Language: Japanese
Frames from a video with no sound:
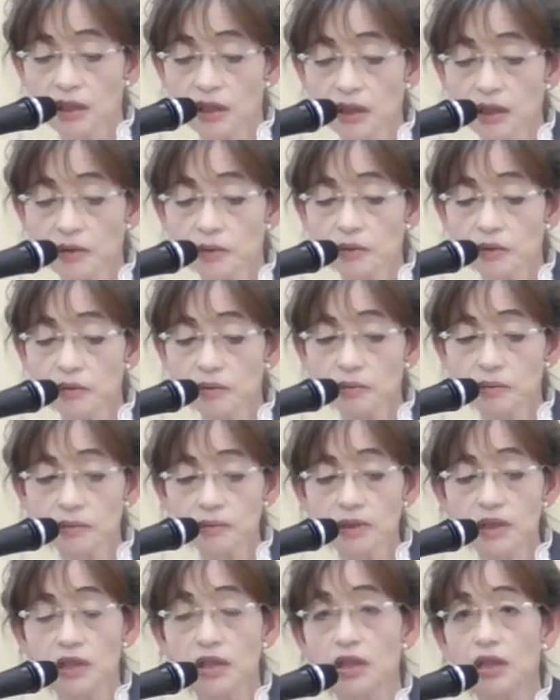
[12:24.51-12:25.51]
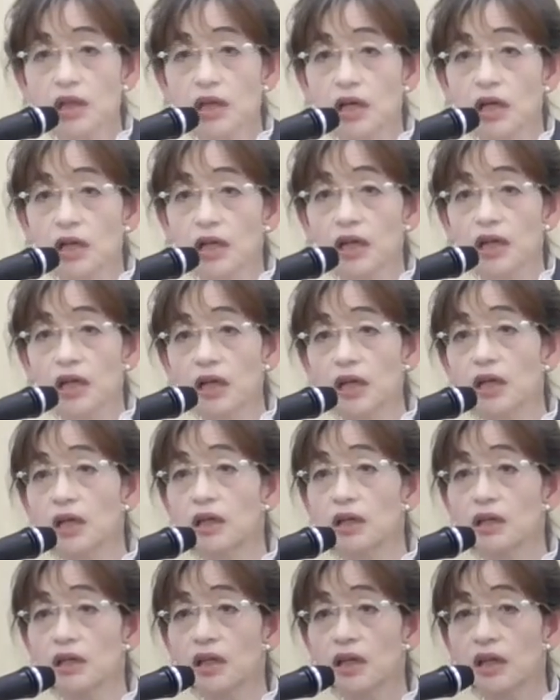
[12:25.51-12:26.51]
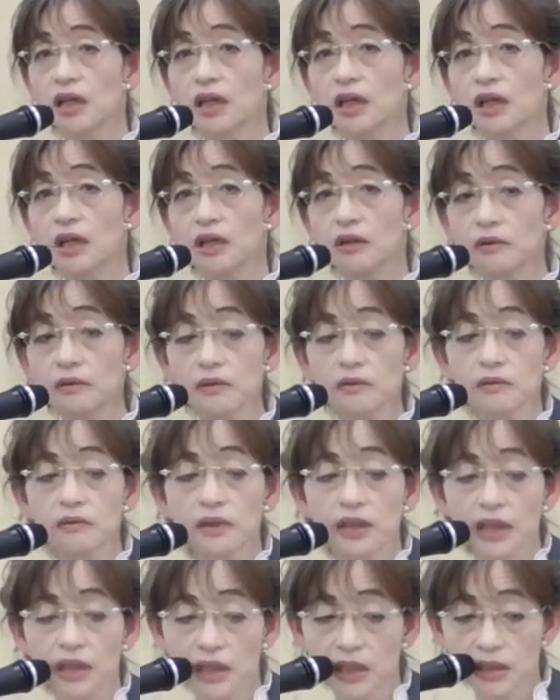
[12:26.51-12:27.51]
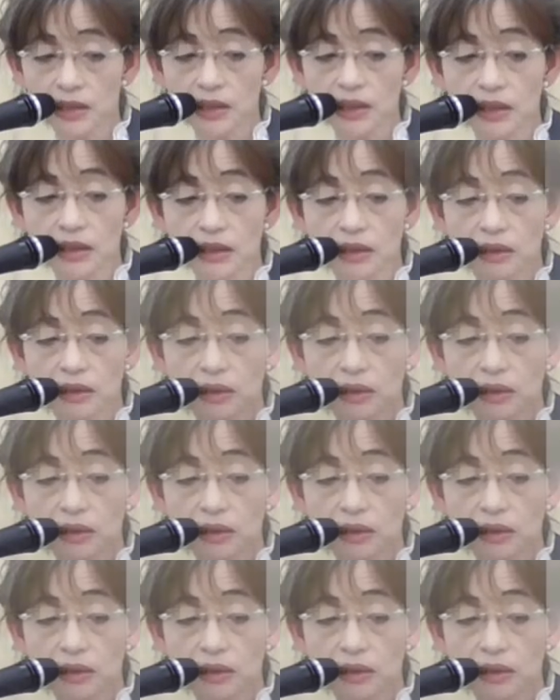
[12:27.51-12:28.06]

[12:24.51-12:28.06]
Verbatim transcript: えというふうに考えるわけです。